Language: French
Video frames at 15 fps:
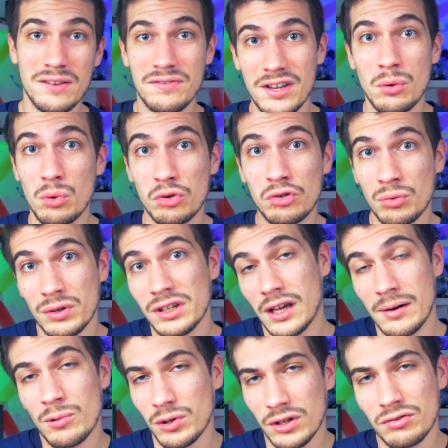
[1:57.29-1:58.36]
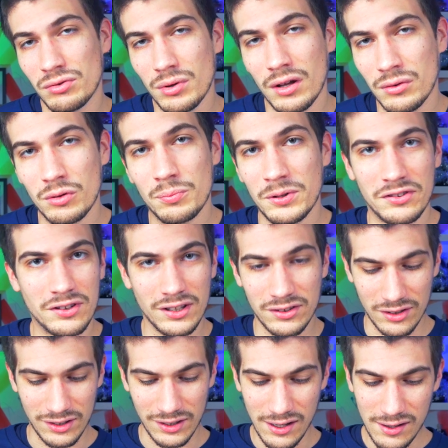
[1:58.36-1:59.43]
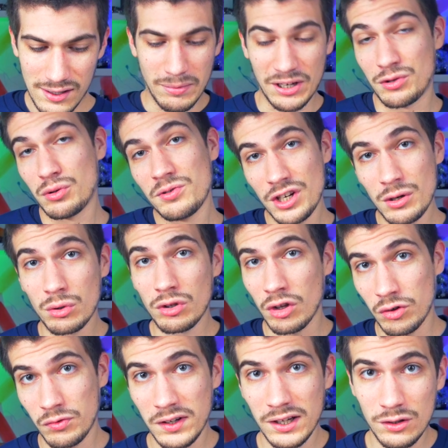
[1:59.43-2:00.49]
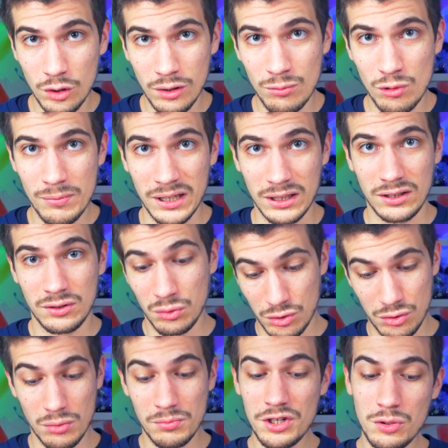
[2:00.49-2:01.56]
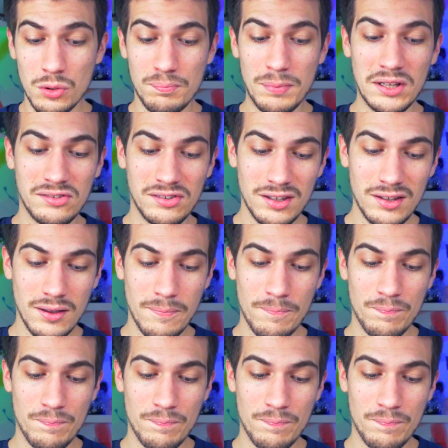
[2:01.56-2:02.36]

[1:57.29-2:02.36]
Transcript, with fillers: et via le son également qui est sur un autre PC etc, bah, je suis obligé de le transférer dans mon Mac. Donc je suis obligé de passer